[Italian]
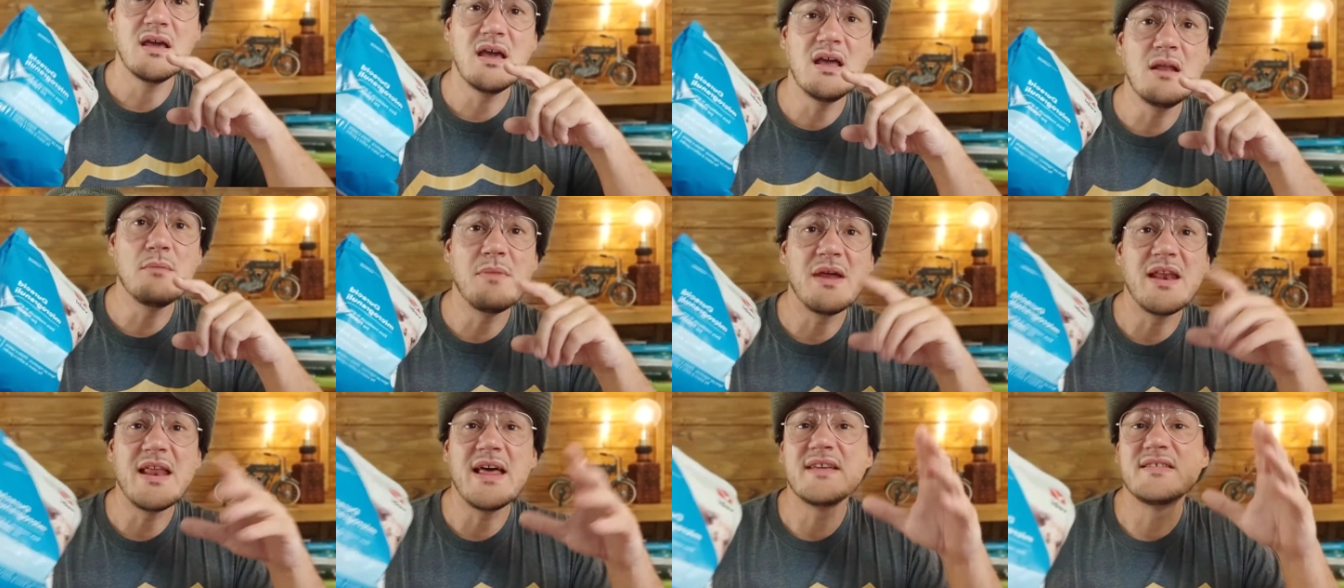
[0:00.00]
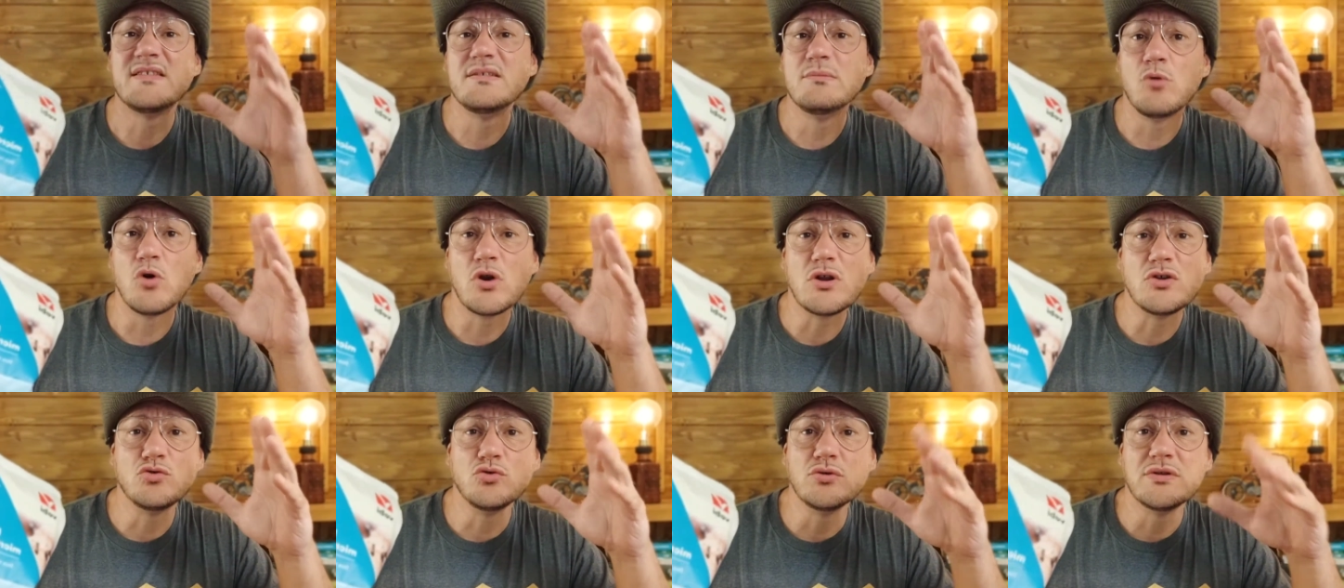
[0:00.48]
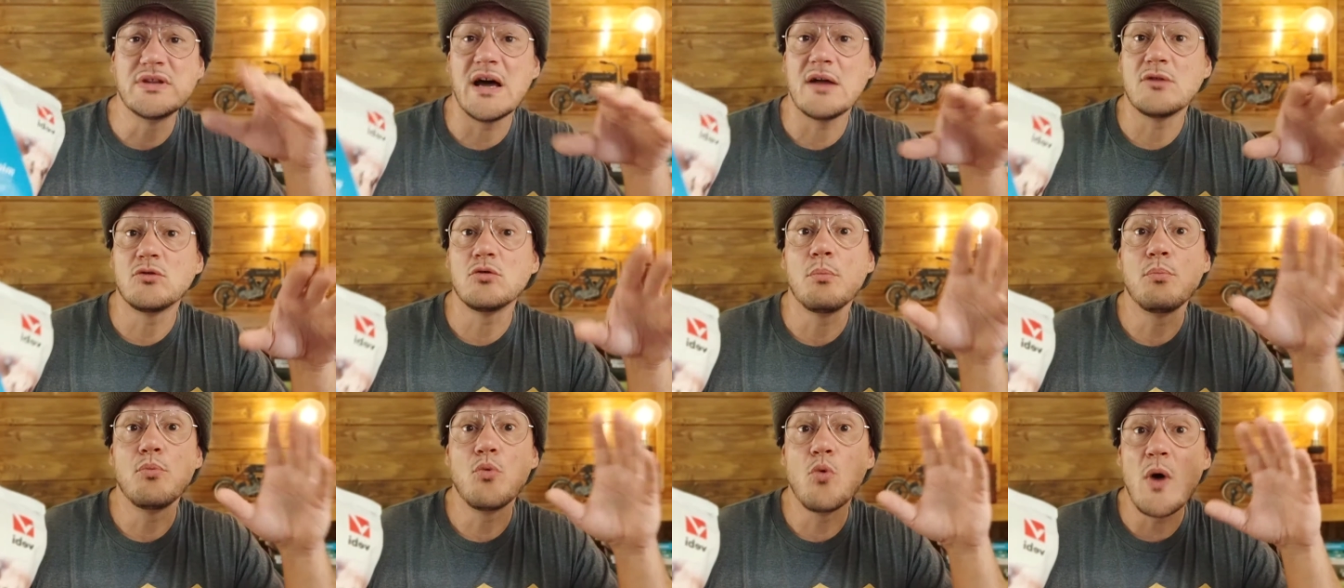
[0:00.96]
Il medesimo
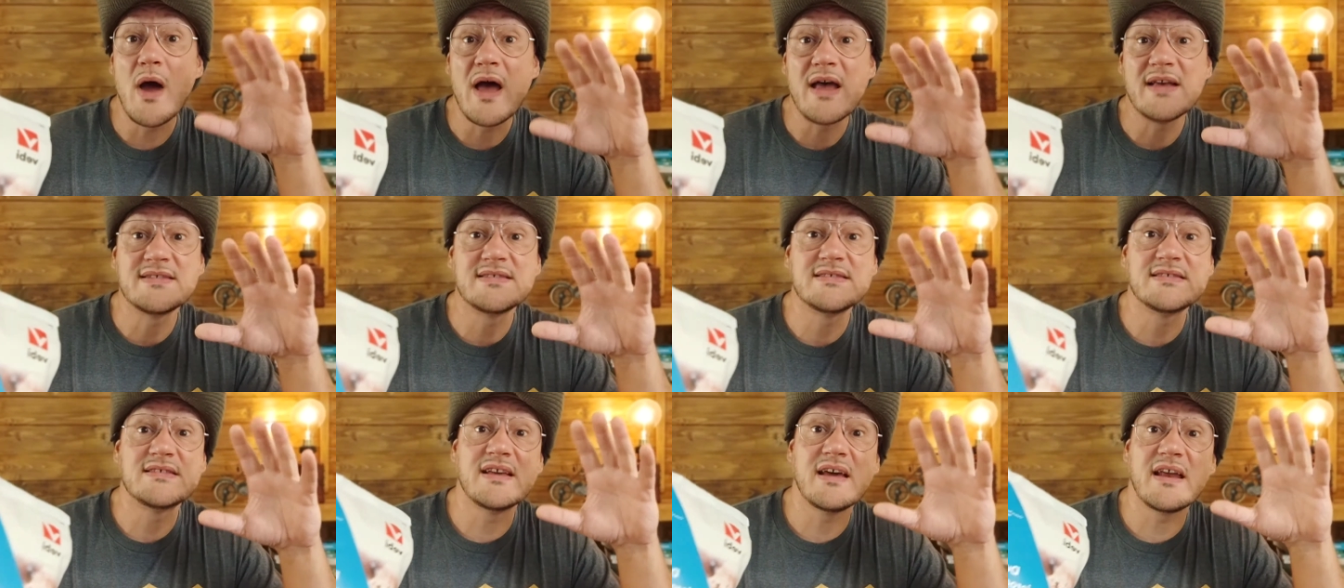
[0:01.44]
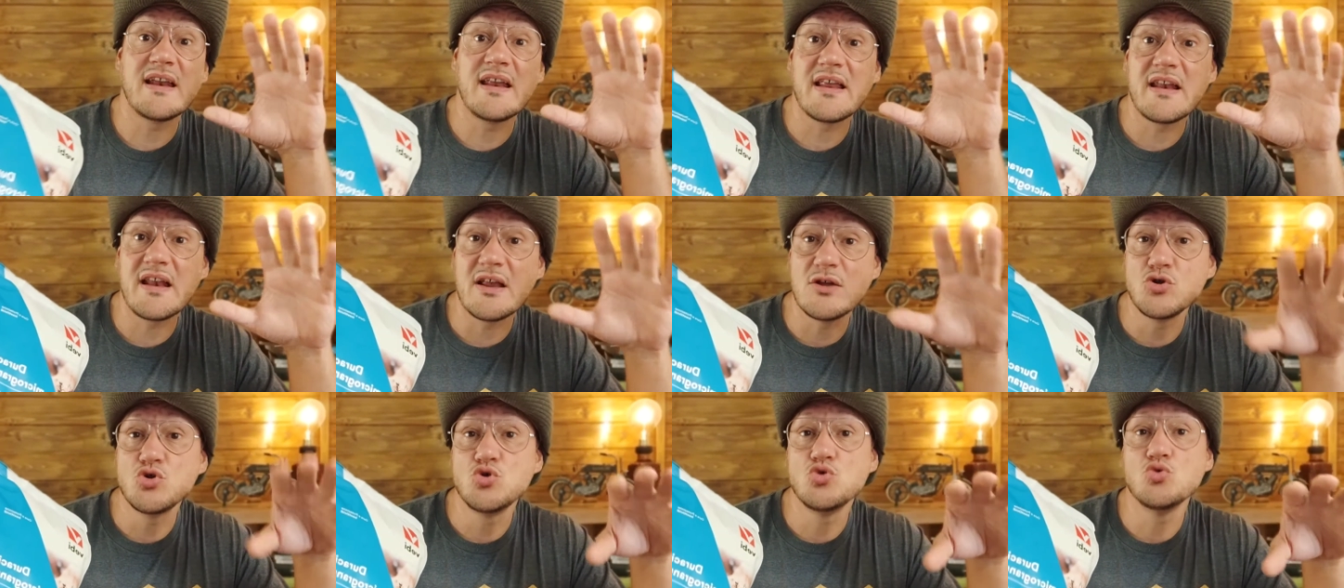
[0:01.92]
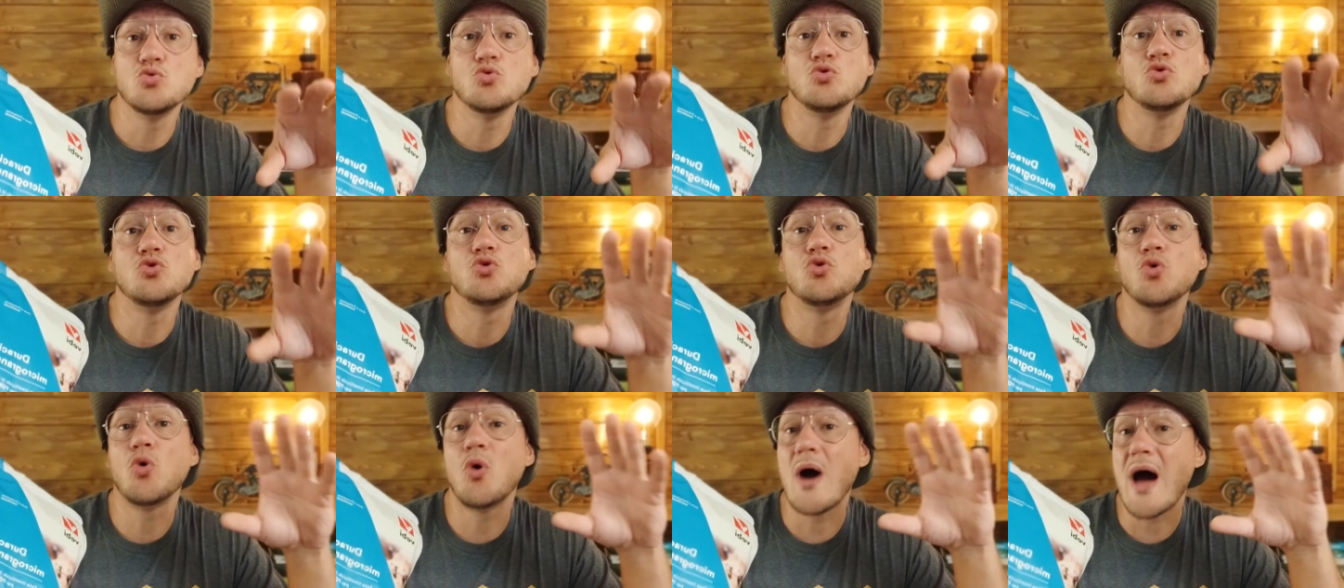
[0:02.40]
risultato può essere
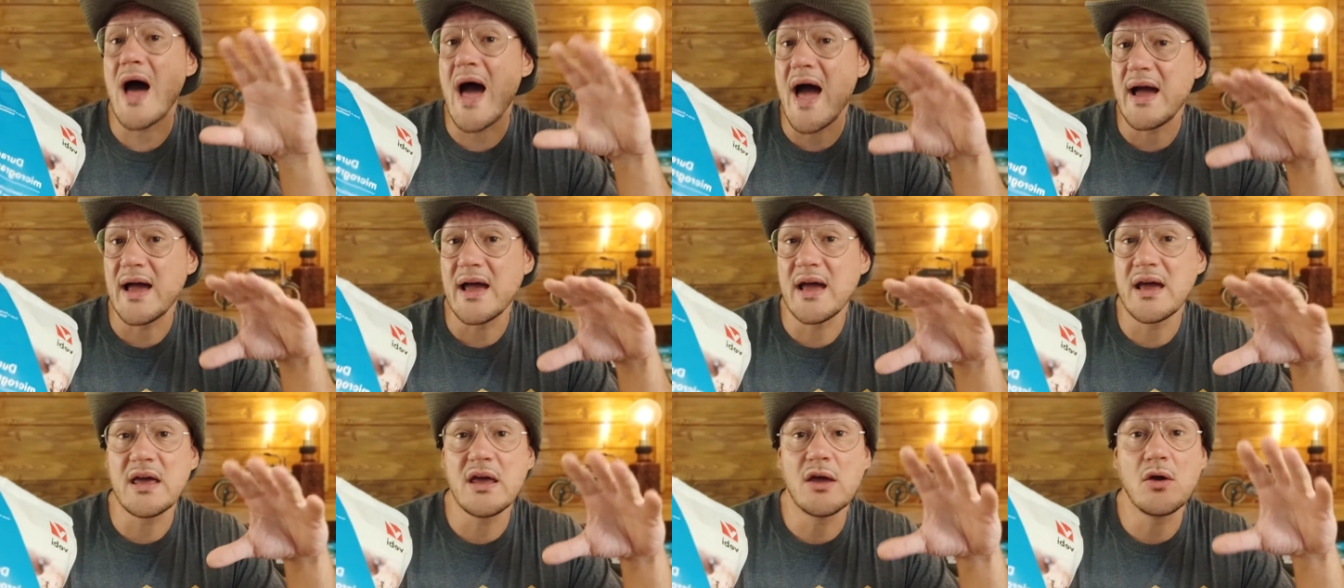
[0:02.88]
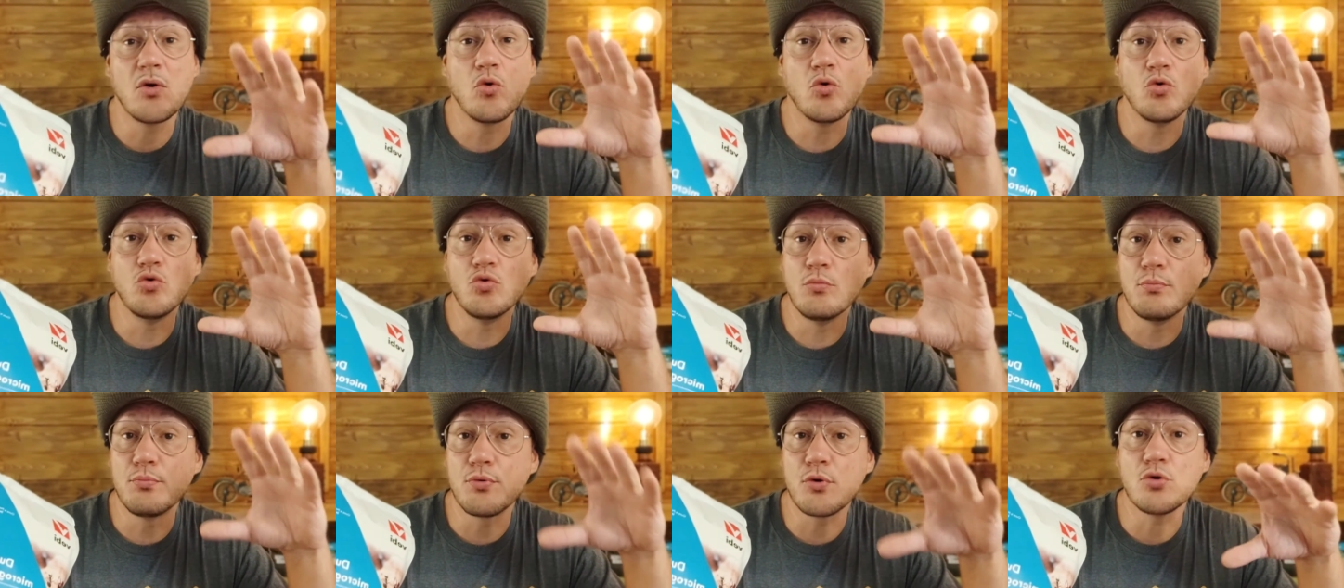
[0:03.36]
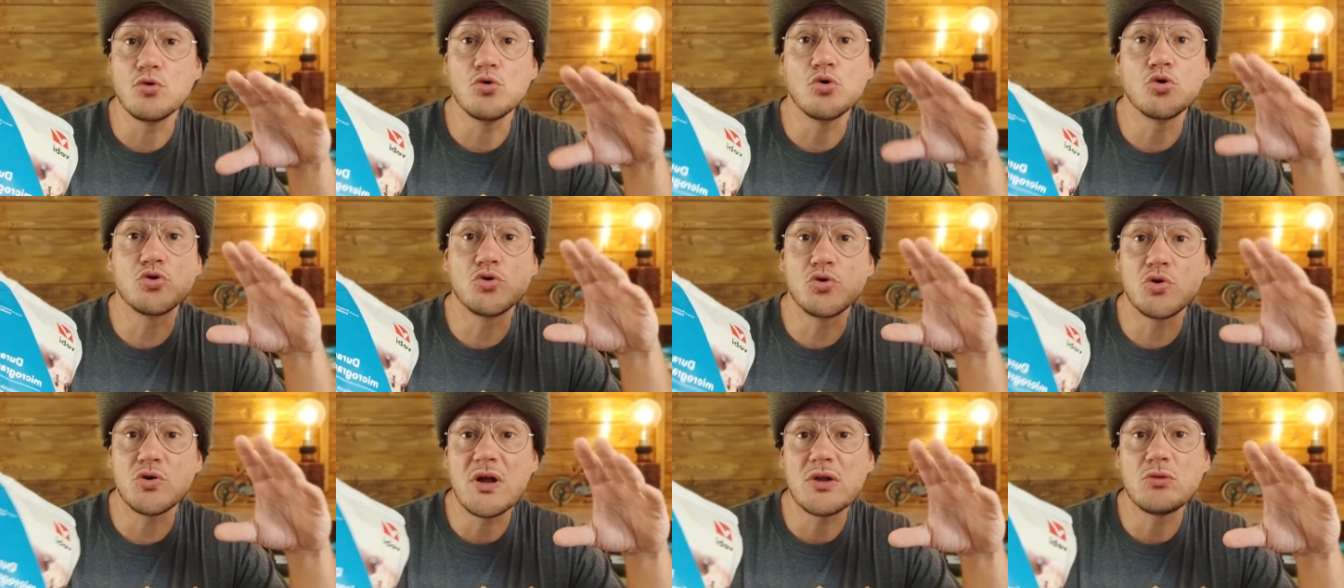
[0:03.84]
raggiunto anche con un
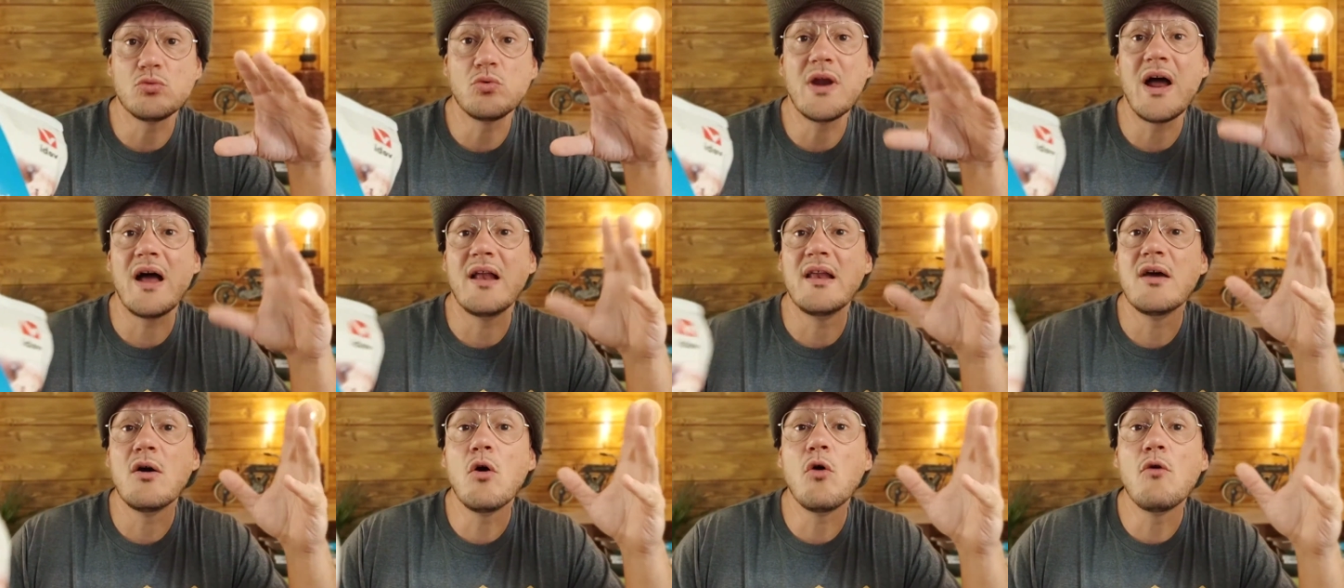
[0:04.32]
prodotto naturale,